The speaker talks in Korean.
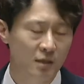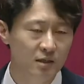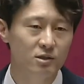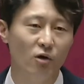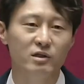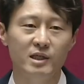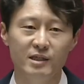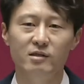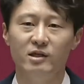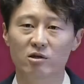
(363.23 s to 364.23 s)
큰
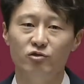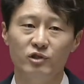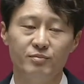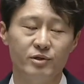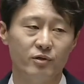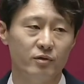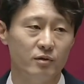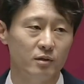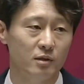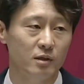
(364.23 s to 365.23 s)
정치인을 길러 주십시오.
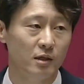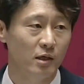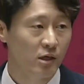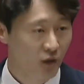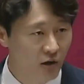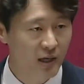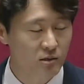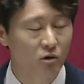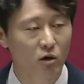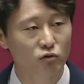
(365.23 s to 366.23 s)

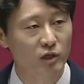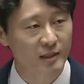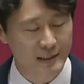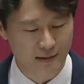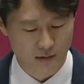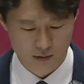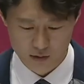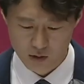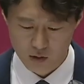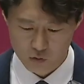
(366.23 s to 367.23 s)
현행 선거구제는
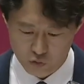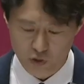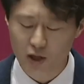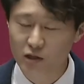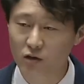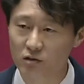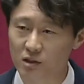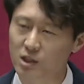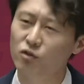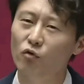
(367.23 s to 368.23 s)

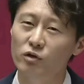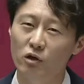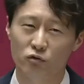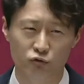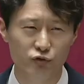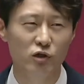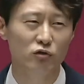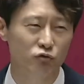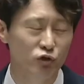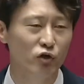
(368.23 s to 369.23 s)
국회의원, 시도의원,
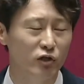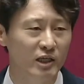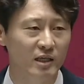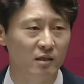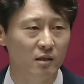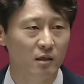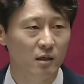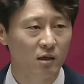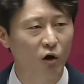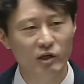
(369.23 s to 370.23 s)
구의원, 군의원이
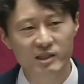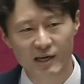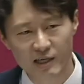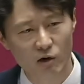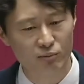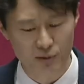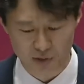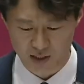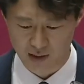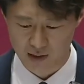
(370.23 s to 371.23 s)
거의 차이가
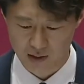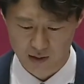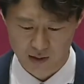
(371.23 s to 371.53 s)
없습니다.